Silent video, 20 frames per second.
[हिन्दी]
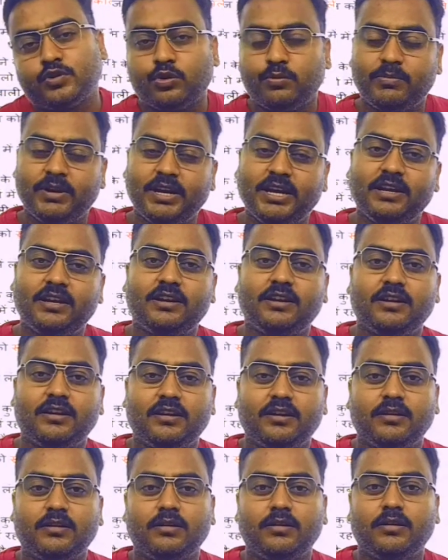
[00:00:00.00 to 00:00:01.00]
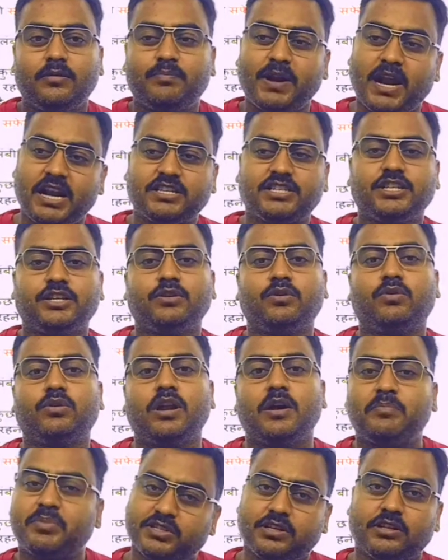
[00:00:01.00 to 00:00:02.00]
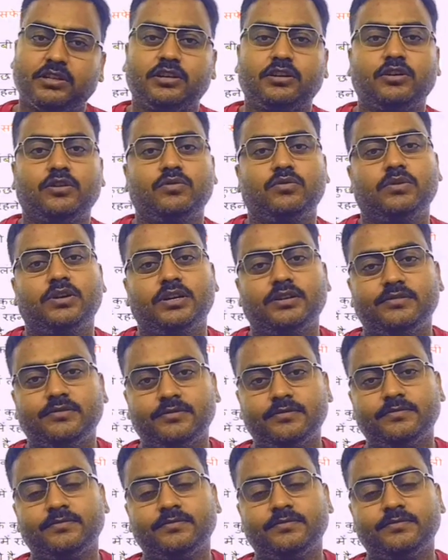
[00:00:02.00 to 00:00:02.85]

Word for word: तो मैं प्राचीन होना पसंद करूंगा